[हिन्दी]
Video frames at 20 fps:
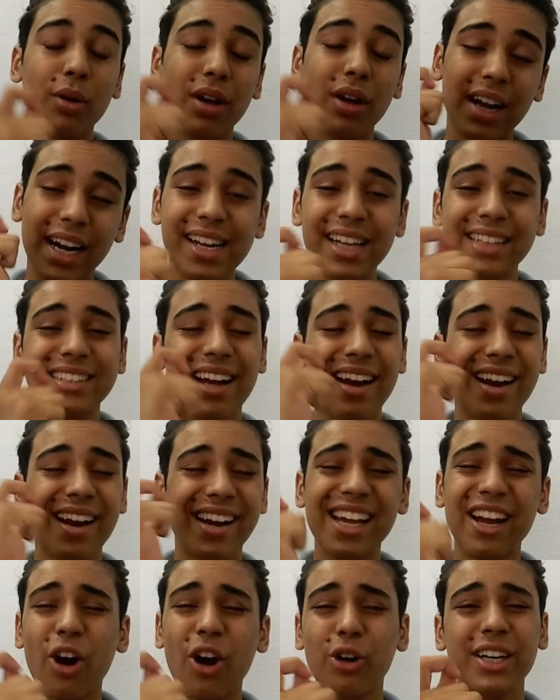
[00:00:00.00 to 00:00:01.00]
और घटिया से
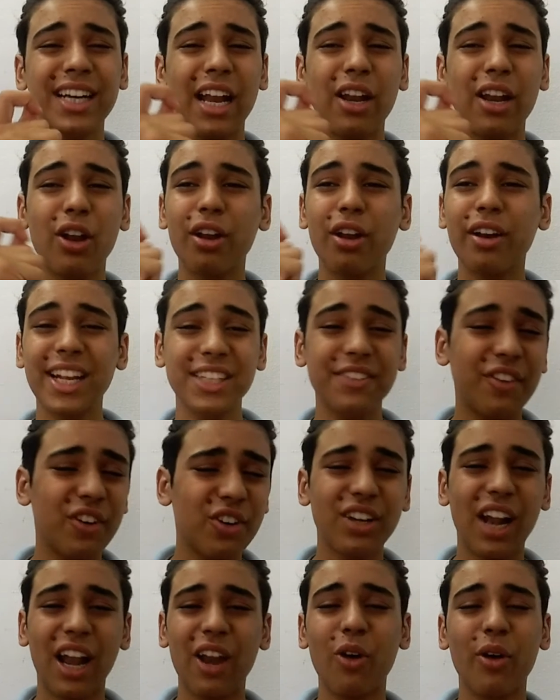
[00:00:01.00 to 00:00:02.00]
घटिया कंटेंट डालोगे प्रेम
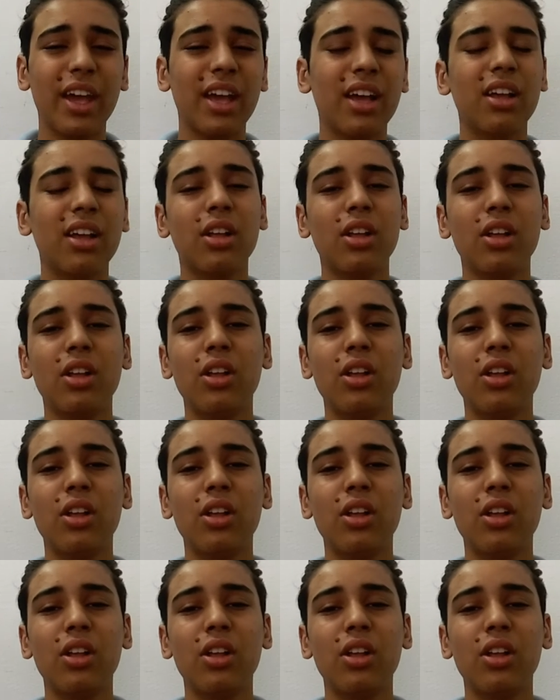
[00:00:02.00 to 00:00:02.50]
वीडियो डालोगे